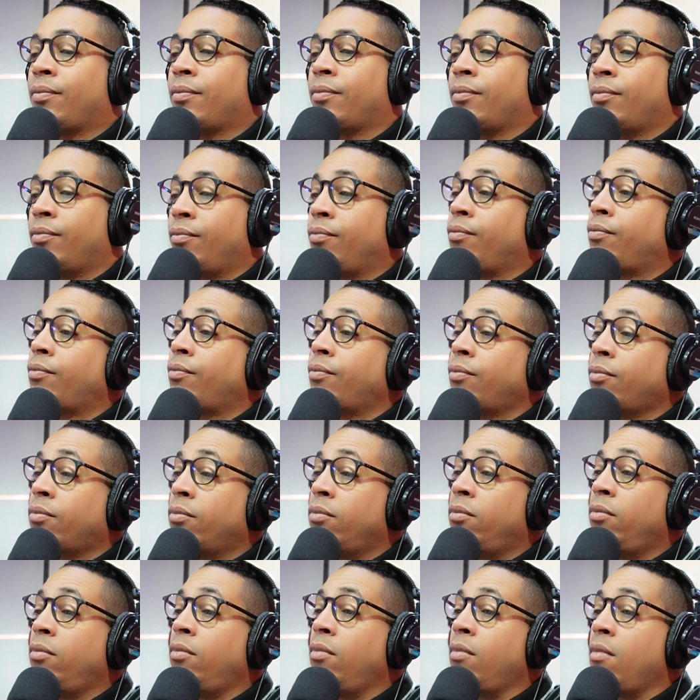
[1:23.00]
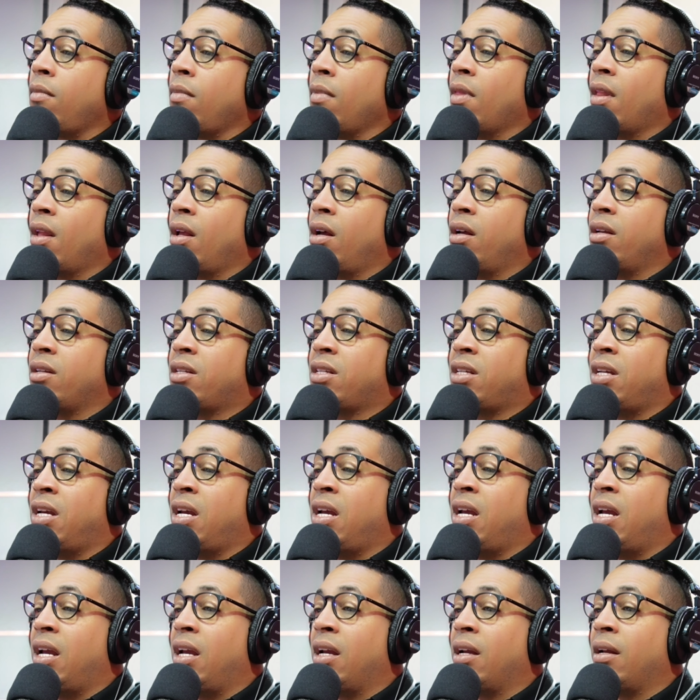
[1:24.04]
tú lo cierres en tu casa, pero
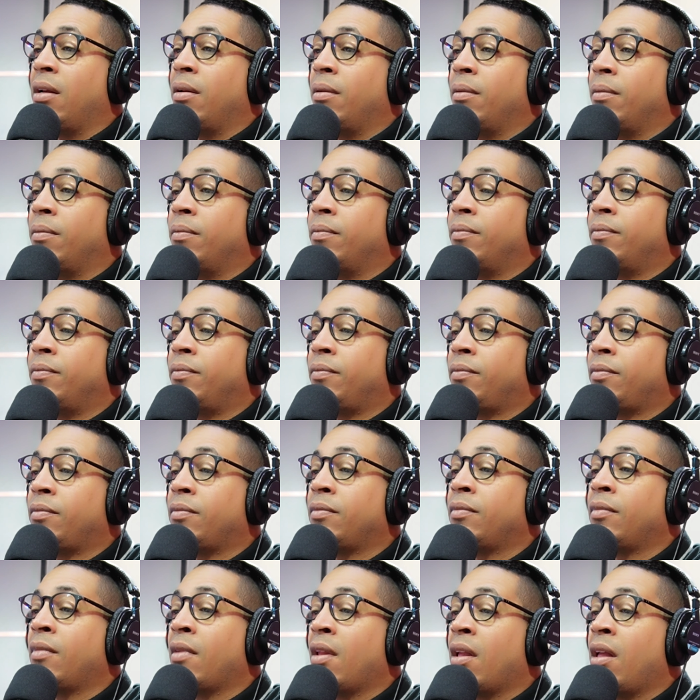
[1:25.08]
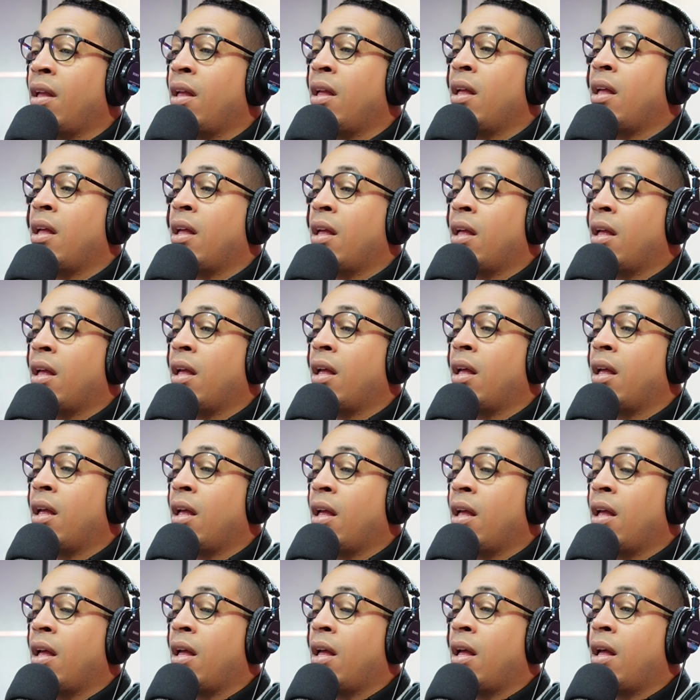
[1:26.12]
siempre eh, eh, el, gas
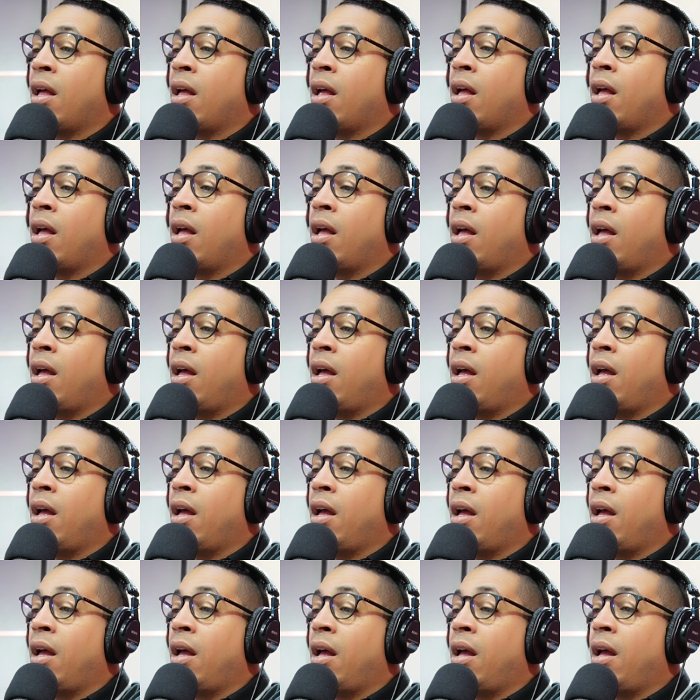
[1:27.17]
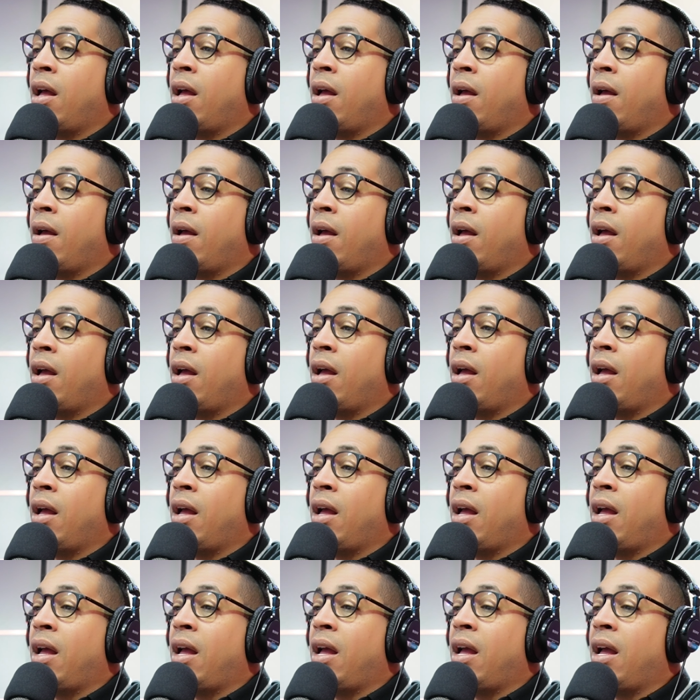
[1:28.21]
en esa zona común, en esos edificios siempre están,
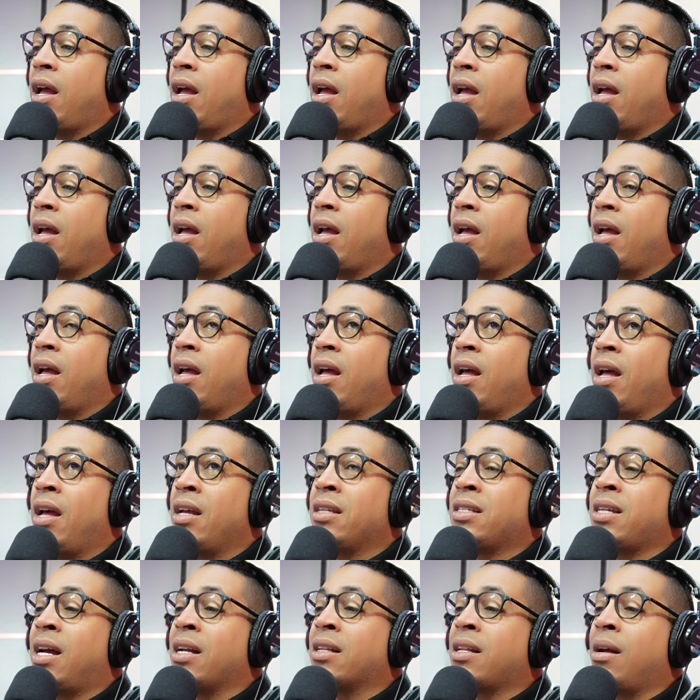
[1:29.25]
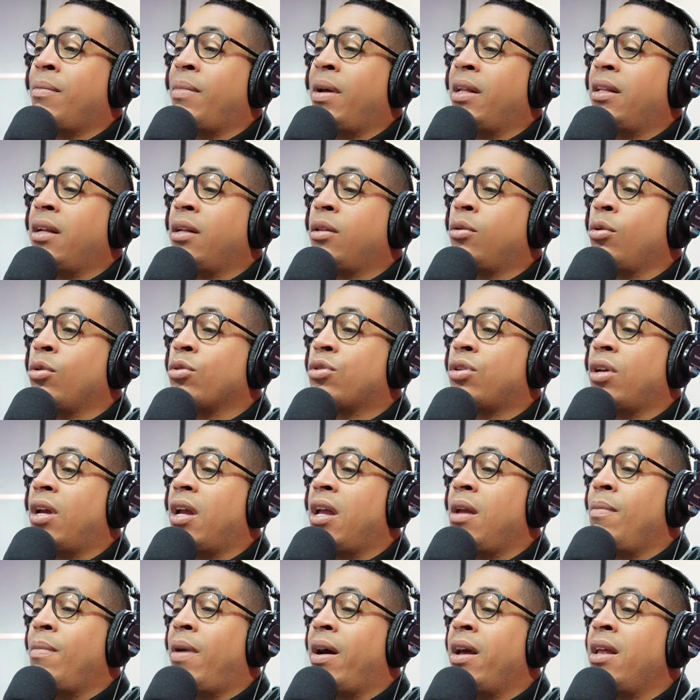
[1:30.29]
abiertos. Exactamente, entonces
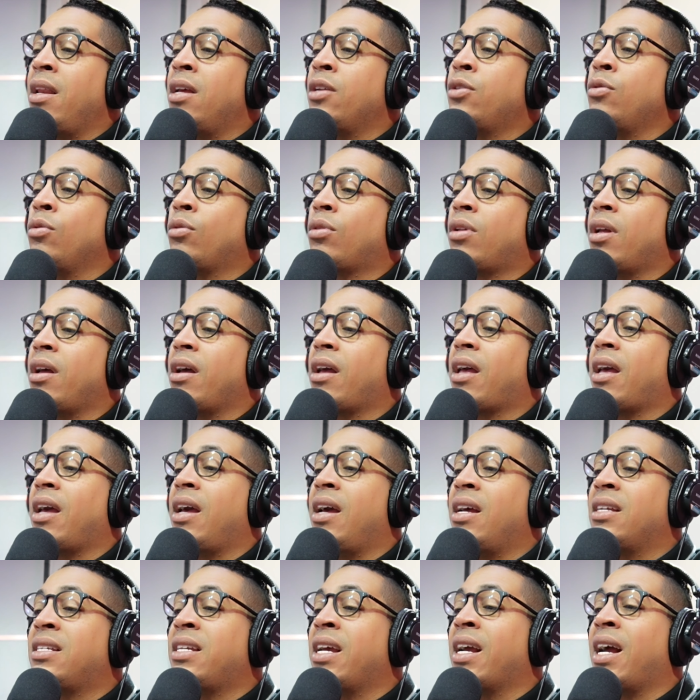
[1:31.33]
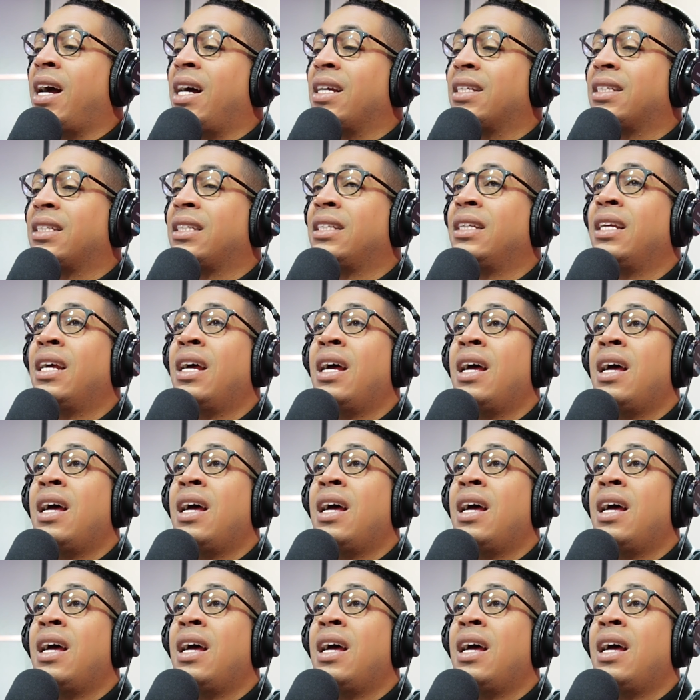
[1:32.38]
imagínese usted que ese gas